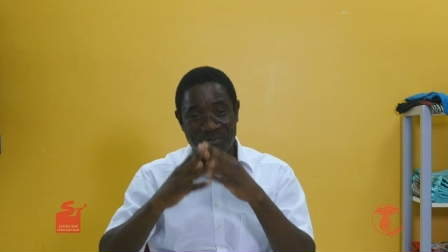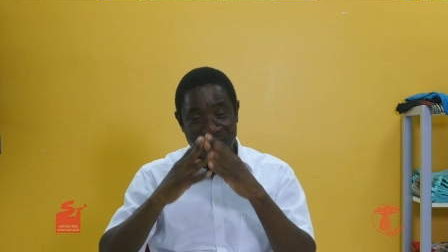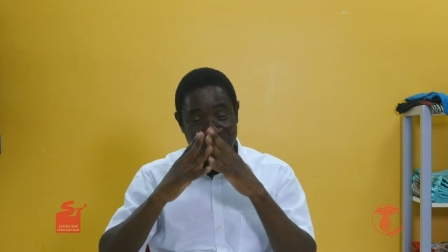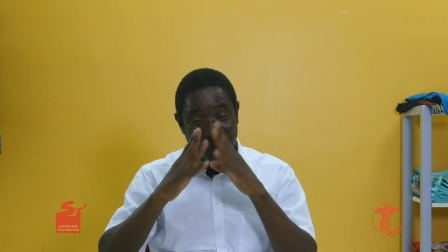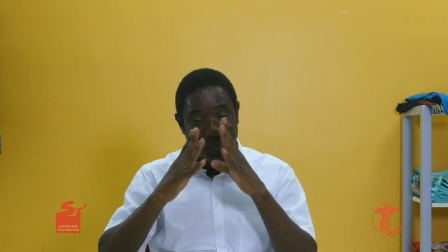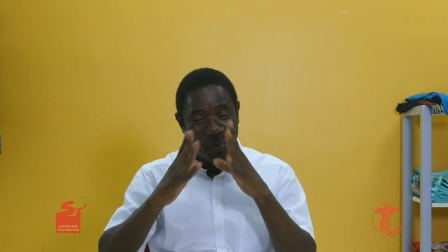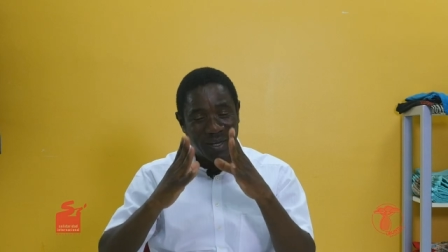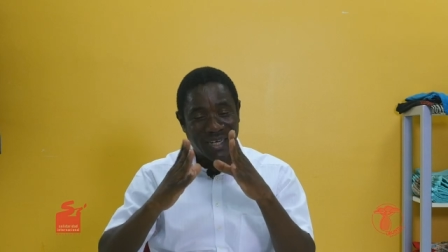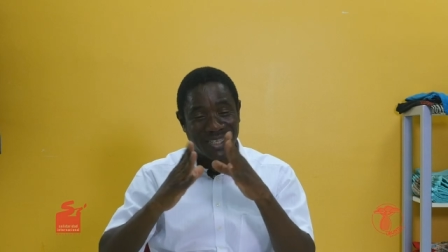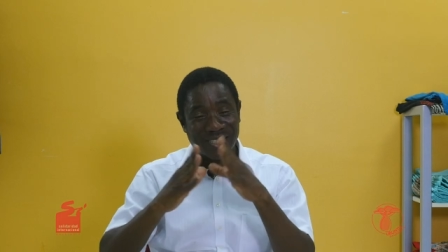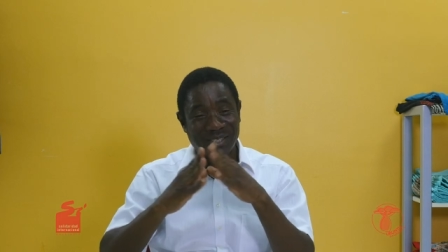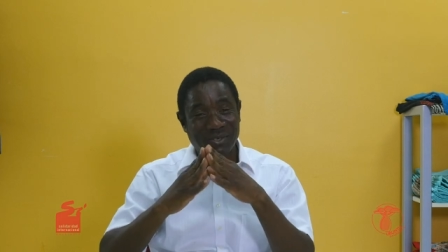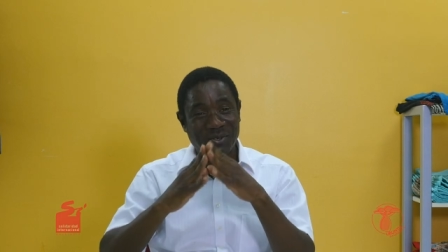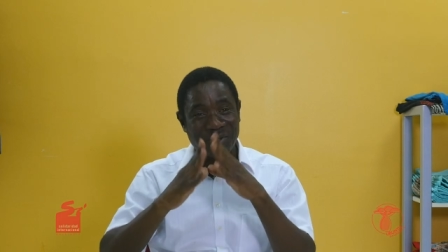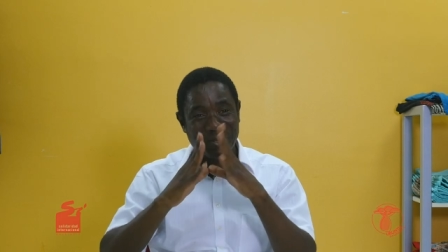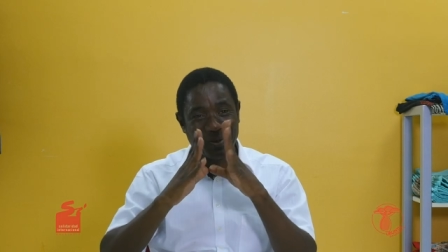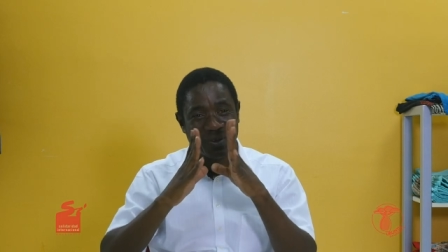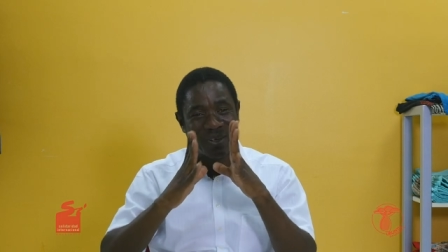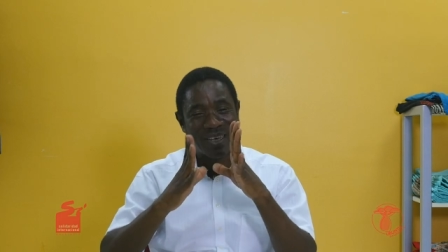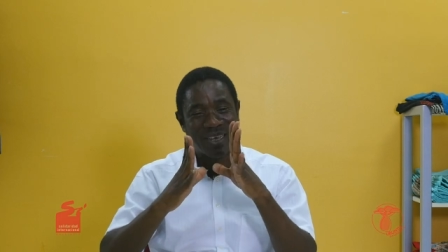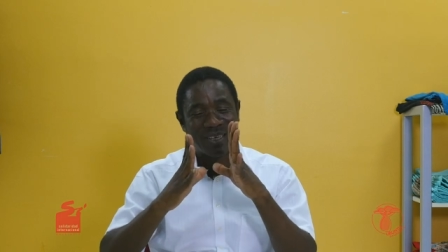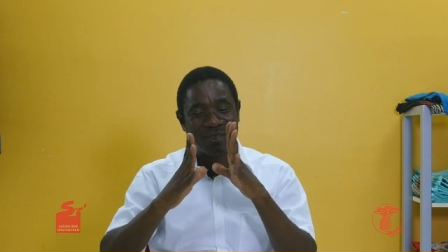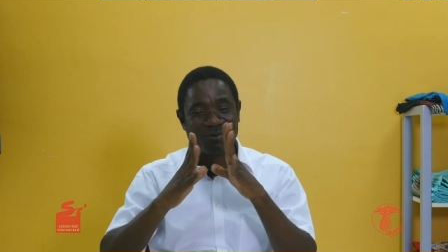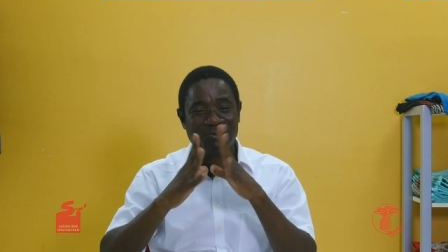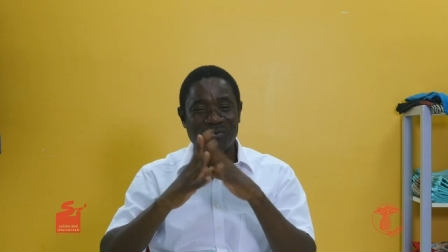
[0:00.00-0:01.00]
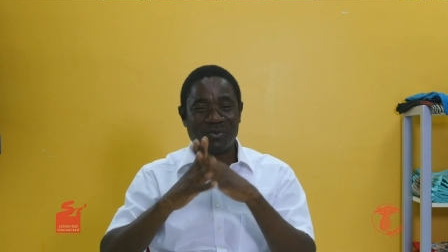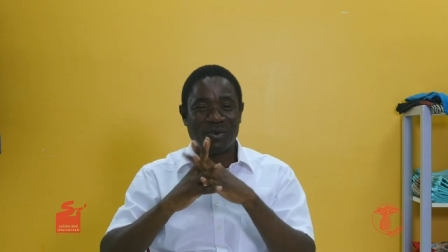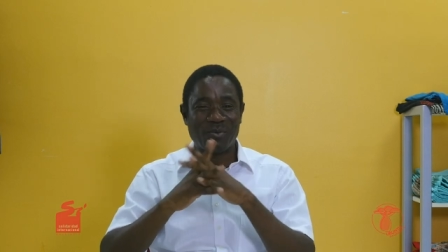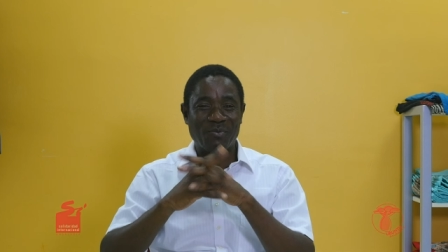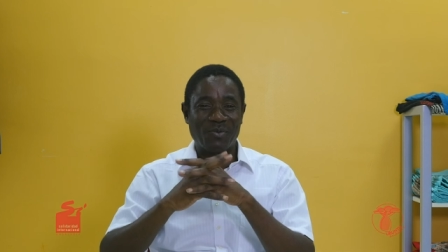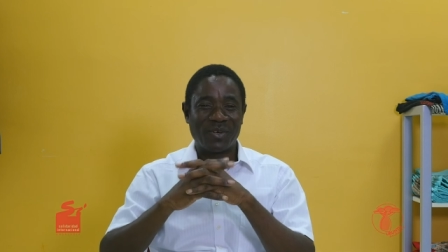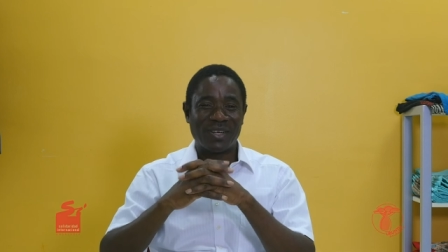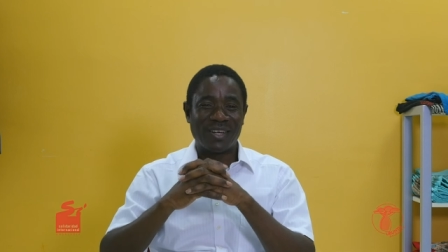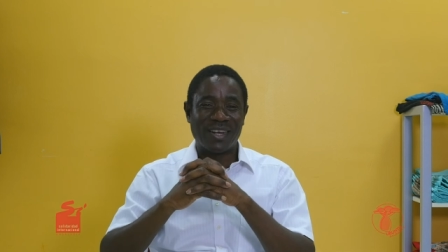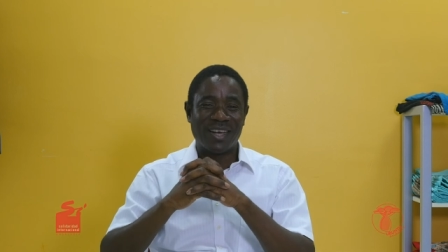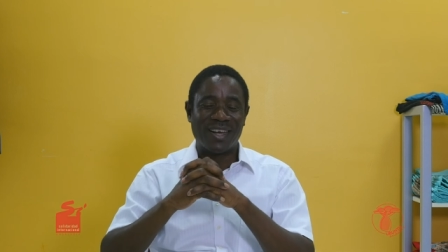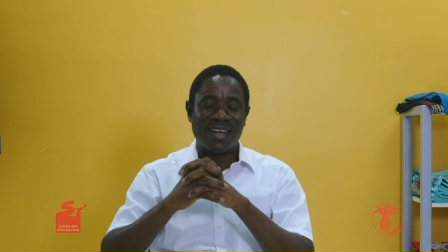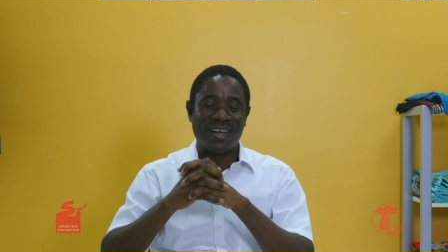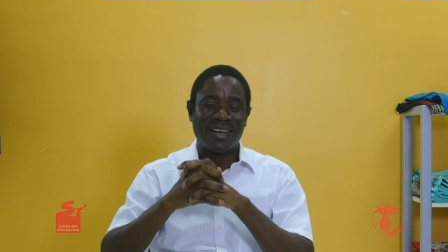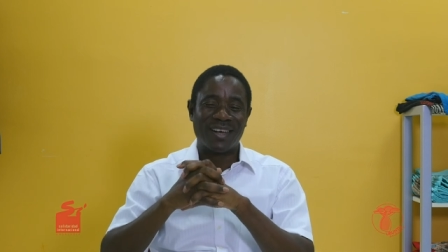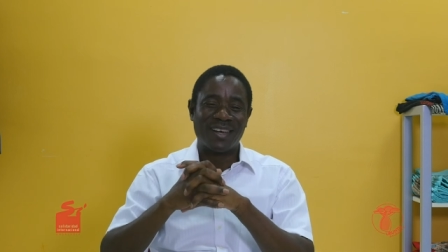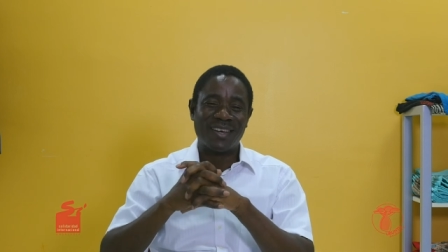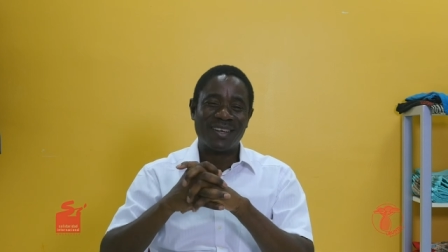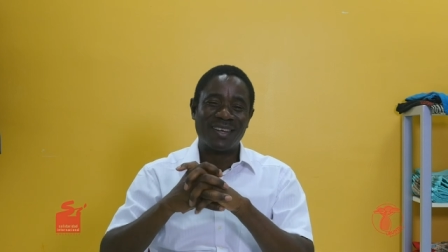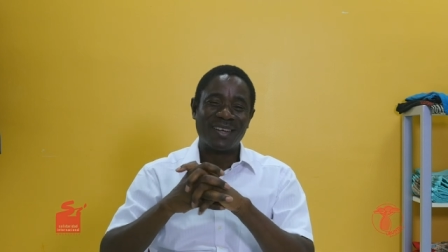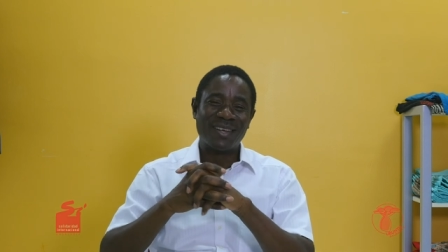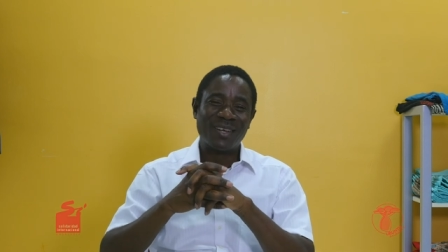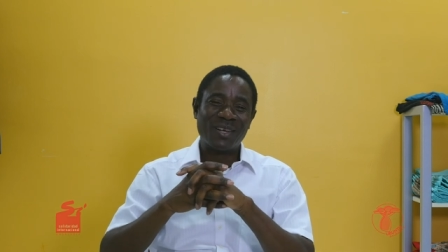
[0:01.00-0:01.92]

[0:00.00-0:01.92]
Me parece que es una buena,